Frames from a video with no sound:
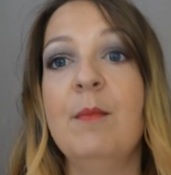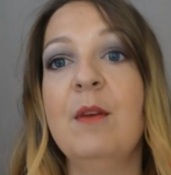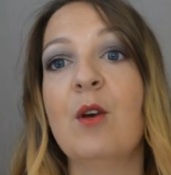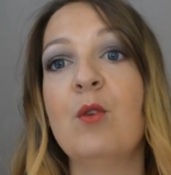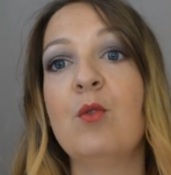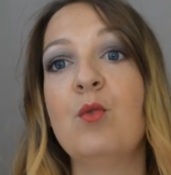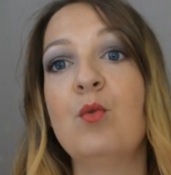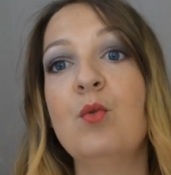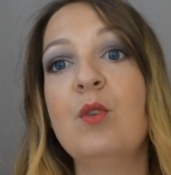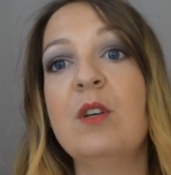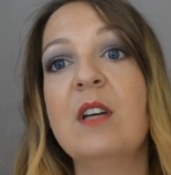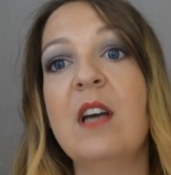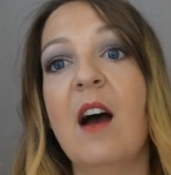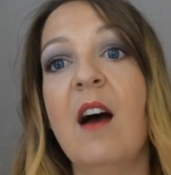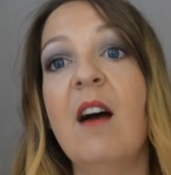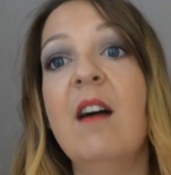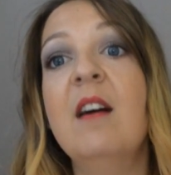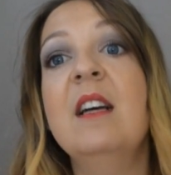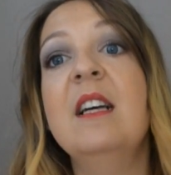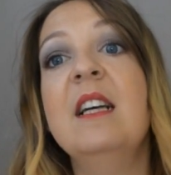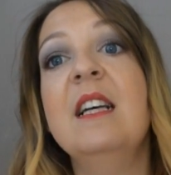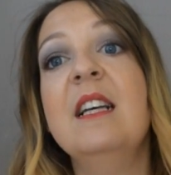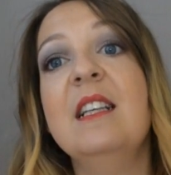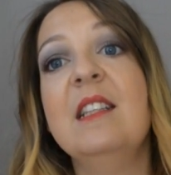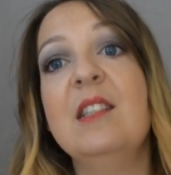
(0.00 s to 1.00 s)
Mais en tout cas,
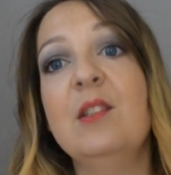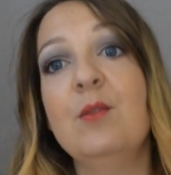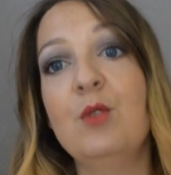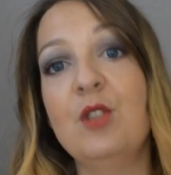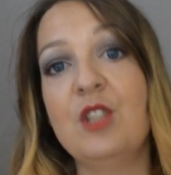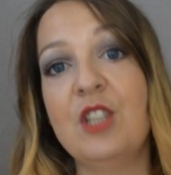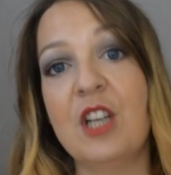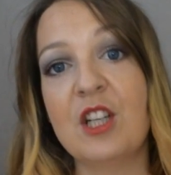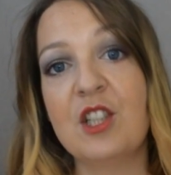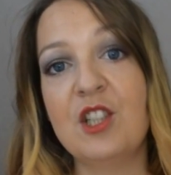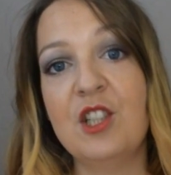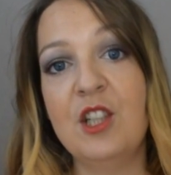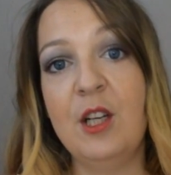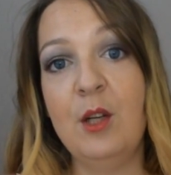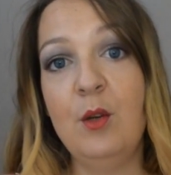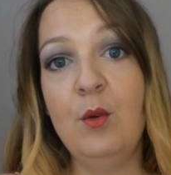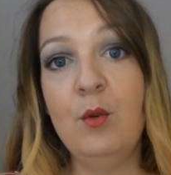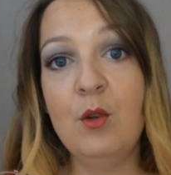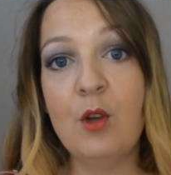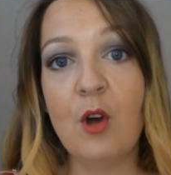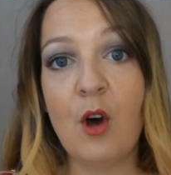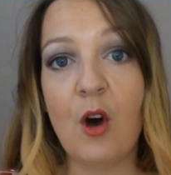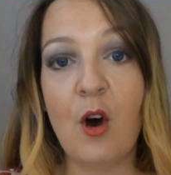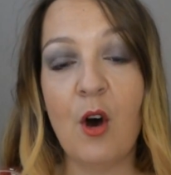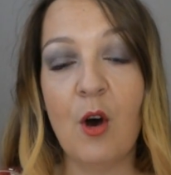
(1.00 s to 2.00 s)
si vous cherchez
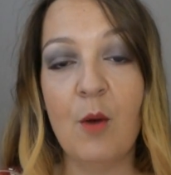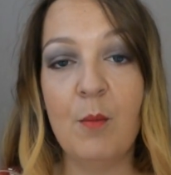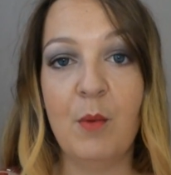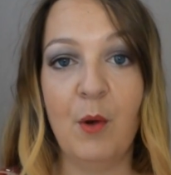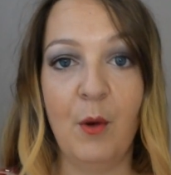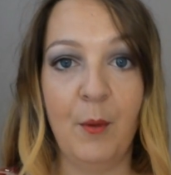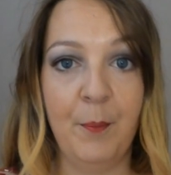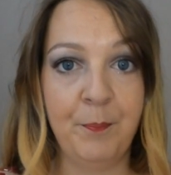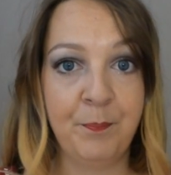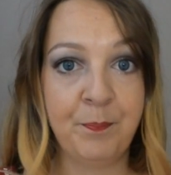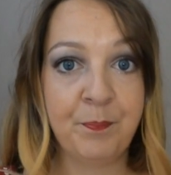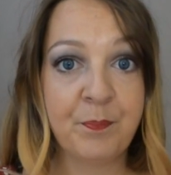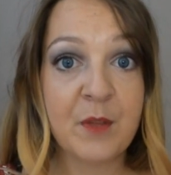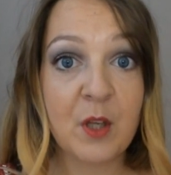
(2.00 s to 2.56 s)
une robe,